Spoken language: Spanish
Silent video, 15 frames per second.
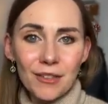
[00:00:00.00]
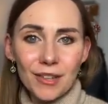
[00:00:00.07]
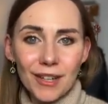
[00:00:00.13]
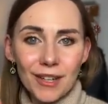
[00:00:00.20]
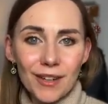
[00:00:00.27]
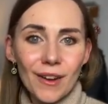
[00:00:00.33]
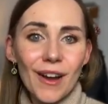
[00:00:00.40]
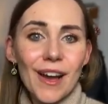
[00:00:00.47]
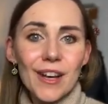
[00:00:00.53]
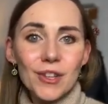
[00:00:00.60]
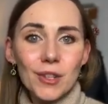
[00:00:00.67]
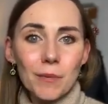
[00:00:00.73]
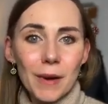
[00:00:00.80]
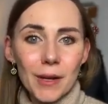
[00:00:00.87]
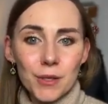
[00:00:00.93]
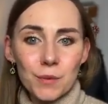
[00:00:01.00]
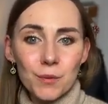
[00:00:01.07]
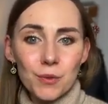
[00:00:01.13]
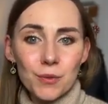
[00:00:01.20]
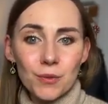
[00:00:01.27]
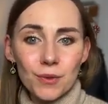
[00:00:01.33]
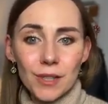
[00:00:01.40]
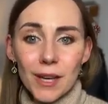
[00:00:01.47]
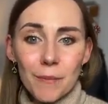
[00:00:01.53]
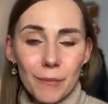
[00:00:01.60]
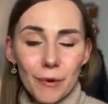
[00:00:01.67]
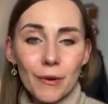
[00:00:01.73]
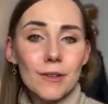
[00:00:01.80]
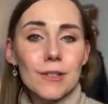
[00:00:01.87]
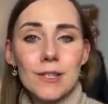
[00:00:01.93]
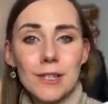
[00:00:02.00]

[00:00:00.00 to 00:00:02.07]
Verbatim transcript: no quiero tomaros mucho tiempo.